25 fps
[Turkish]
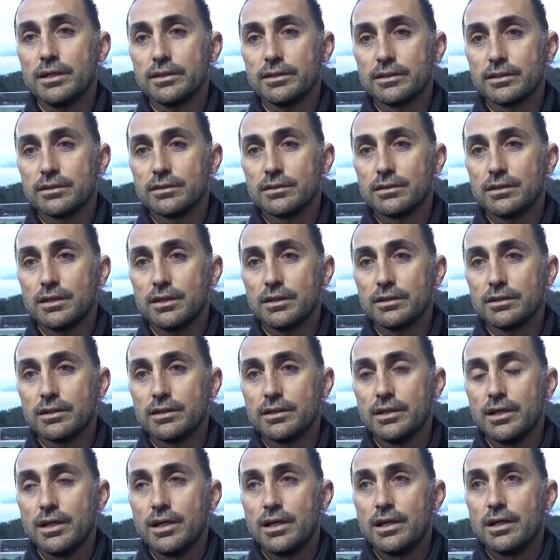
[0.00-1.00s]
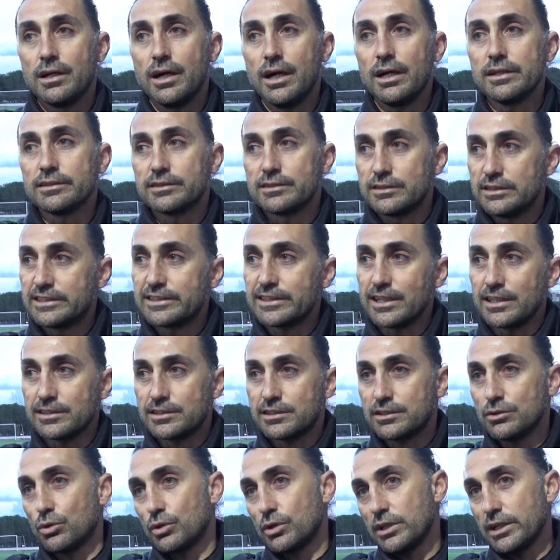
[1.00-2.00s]
Aynen, aynen. Hayır,
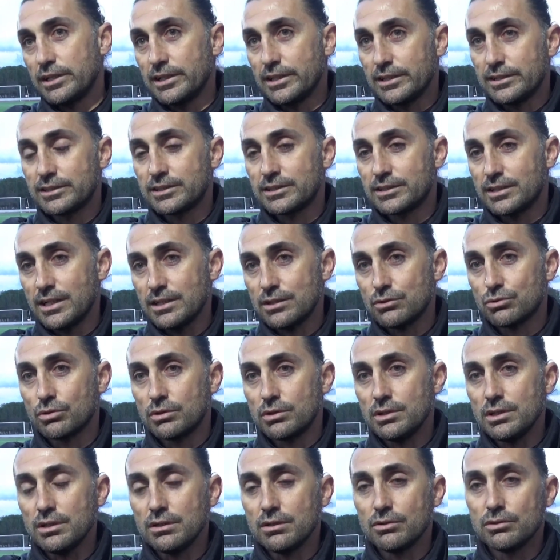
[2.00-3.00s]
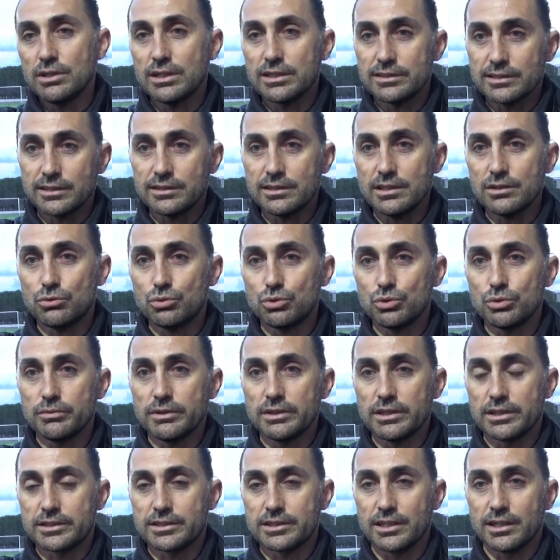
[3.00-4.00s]
lisansı oraya geçtikten sonra onlar zaten
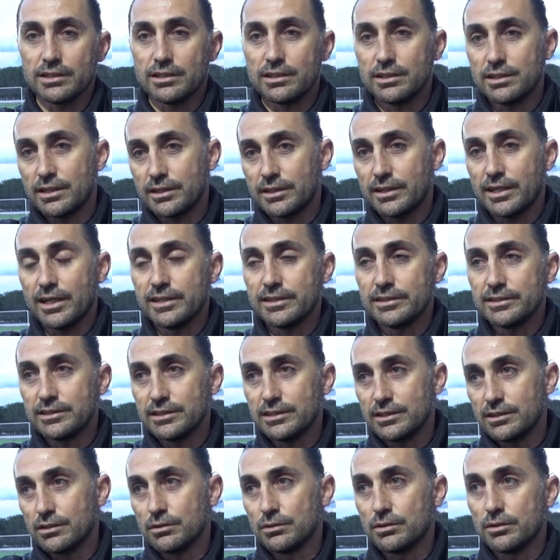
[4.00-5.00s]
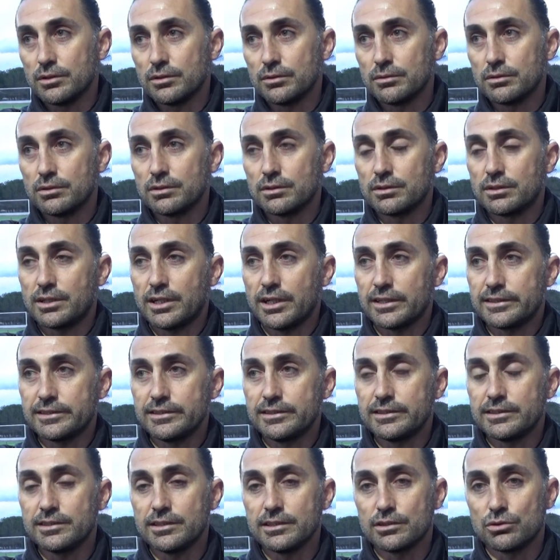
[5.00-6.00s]
turnuvaya da çağırdılar. Yani kendi e,
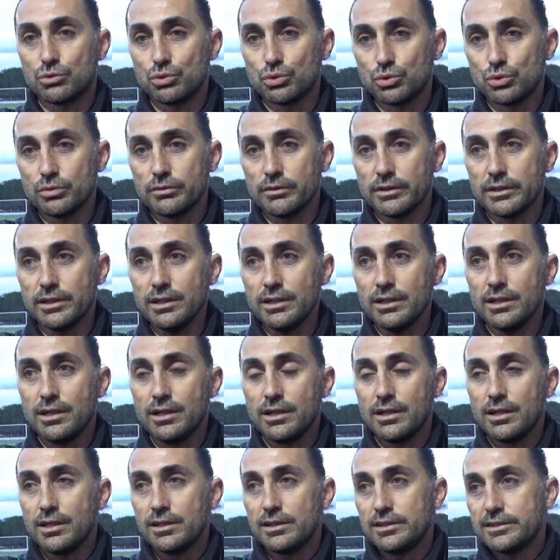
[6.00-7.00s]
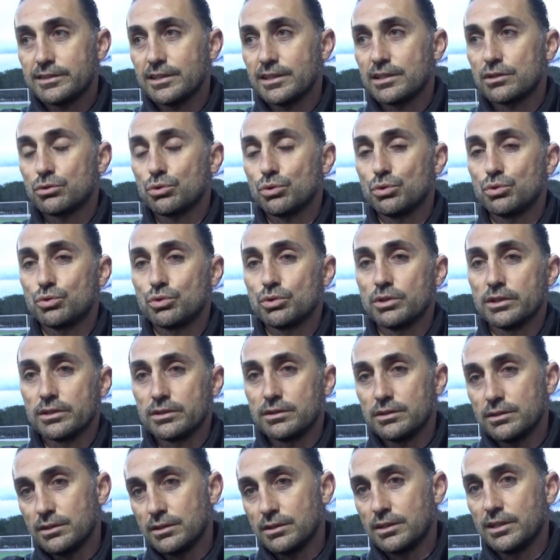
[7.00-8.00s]
katıldıkları turnuvaya Lisans
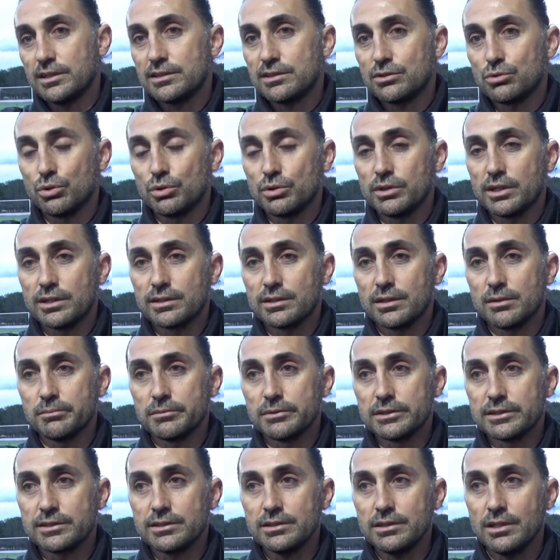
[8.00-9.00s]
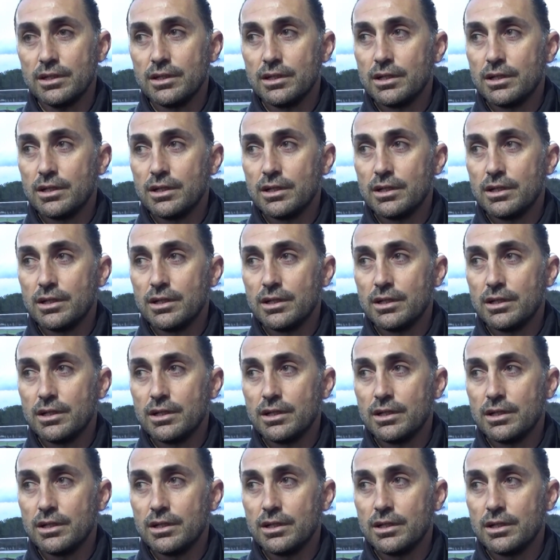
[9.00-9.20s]
oyuncularını, Yağız da onlardan birisi